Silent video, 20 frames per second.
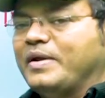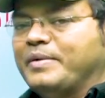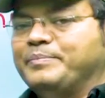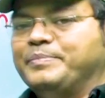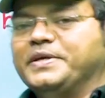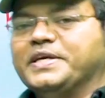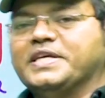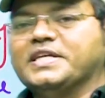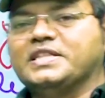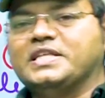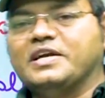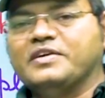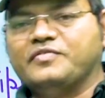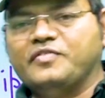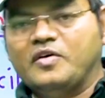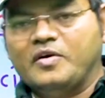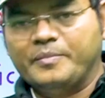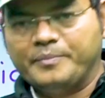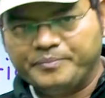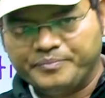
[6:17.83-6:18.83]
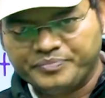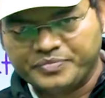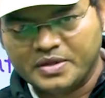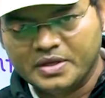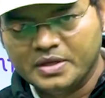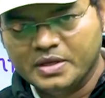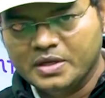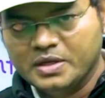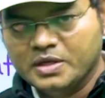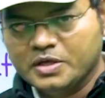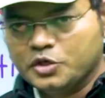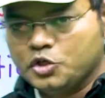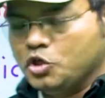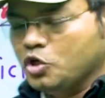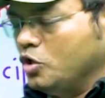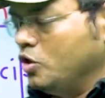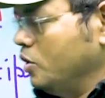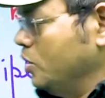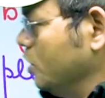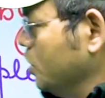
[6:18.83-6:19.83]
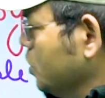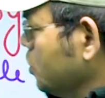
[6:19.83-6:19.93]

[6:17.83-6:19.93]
वर्ब बी की थर्ड फॉर्म क्यों